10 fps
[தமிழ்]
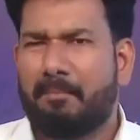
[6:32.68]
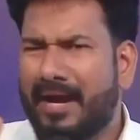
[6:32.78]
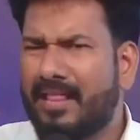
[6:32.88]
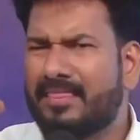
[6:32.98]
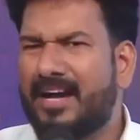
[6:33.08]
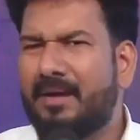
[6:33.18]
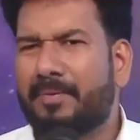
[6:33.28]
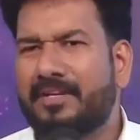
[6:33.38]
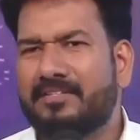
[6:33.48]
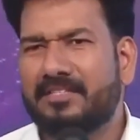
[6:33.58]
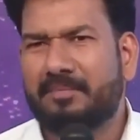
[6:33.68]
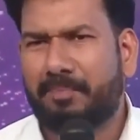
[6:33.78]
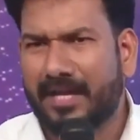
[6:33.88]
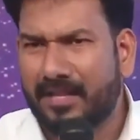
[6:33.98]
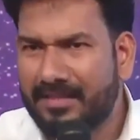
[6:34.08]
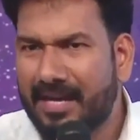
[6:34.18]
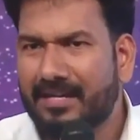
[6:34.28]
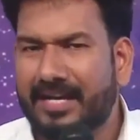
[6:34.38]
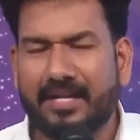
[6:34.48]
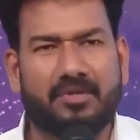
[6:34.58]
பணம் தான் பெருசு பணம் தான்
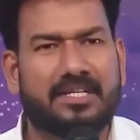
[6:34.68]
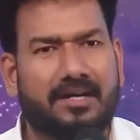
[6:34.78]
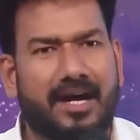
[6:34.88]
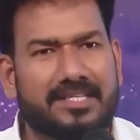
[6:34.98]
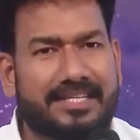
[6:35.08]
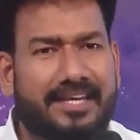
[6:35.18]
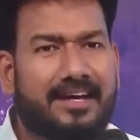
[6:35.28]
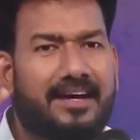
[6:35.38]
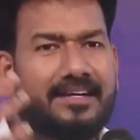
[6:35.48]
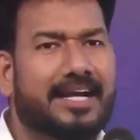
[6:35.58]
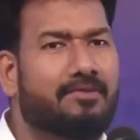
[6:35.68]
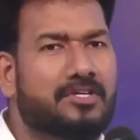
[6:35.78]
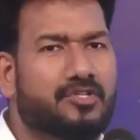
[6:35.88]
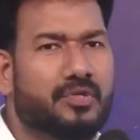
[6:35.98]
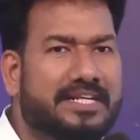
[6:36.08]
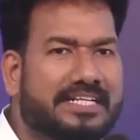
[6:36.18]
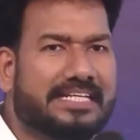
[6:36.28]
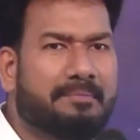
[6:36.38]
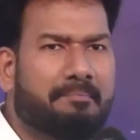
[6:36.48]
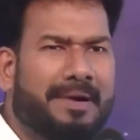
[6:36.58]
கடவுள் காசே தான் கடவுள்னு
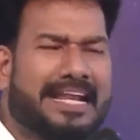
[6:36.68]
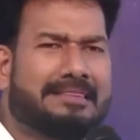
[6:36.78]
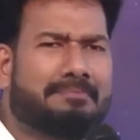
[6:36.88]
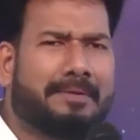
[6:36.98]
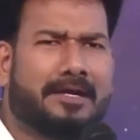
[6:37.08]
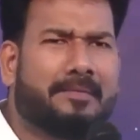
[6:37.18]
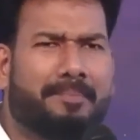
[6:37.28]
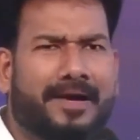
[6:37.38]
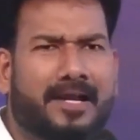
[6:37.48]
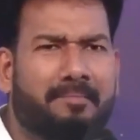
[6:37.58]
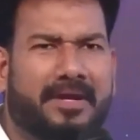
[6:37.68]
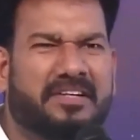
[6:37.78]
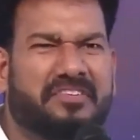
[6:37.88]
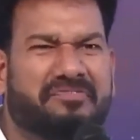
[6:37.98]
சொல்லிட்டு பண பணம் பணம் பணம்